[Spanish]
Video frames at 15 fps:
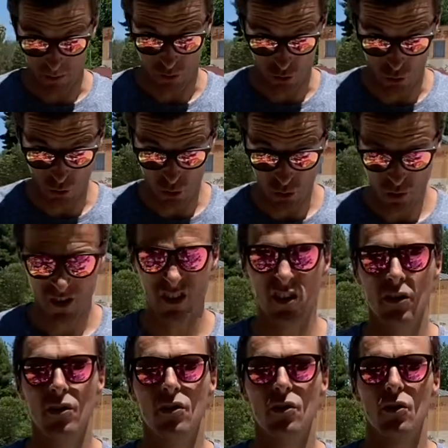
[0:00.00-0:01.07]
Yo,
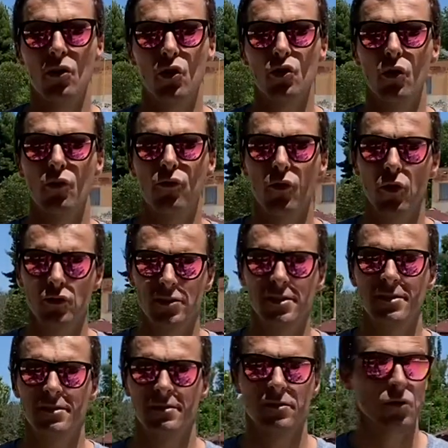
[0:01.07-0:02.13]
Rudolf Cost,
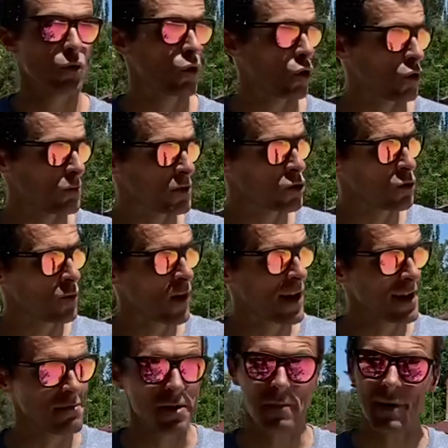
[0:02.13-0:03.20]
cuando me subo
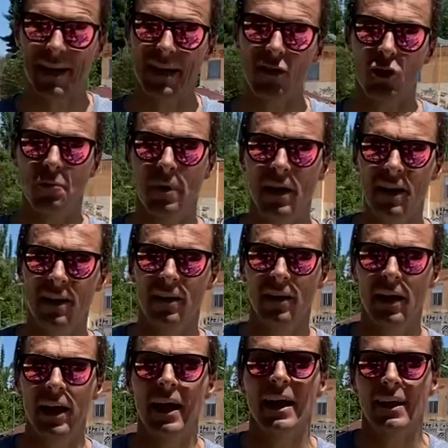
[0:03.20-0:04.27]
arriba para dropar,
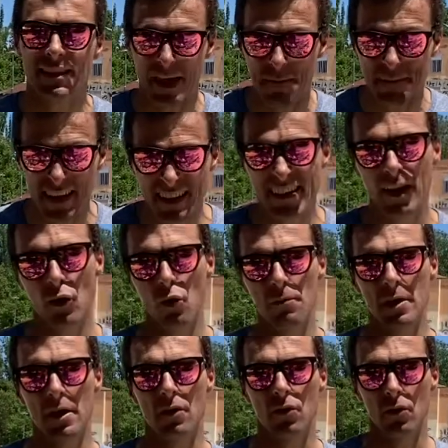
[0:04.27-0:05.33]
también tengo
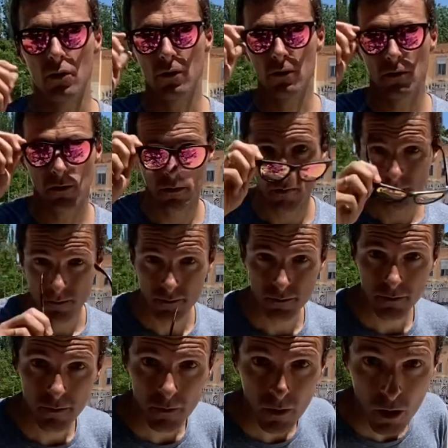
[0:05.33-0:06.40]
miedo.
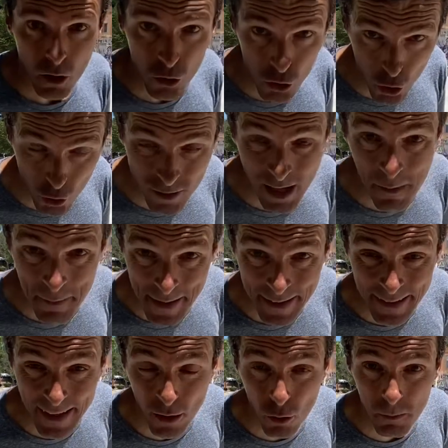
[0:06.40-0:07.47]
Yo también
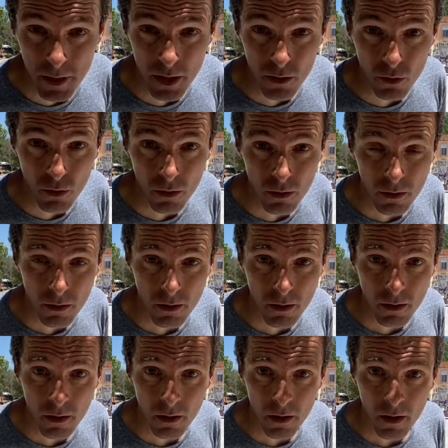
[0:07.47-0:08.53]
tengo miedo
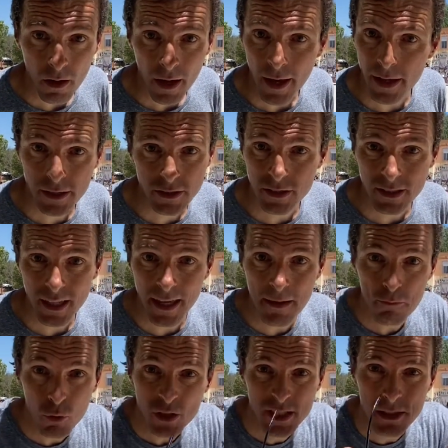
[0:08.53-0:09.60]
es
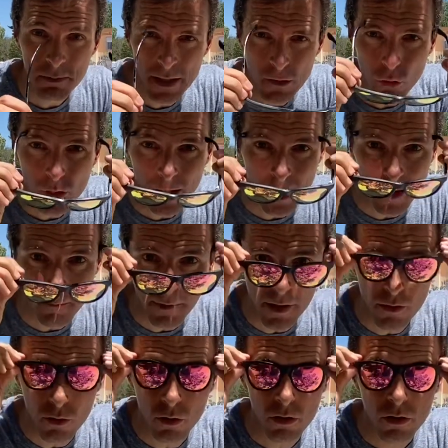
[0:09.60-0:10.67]
imposible no tener miedo.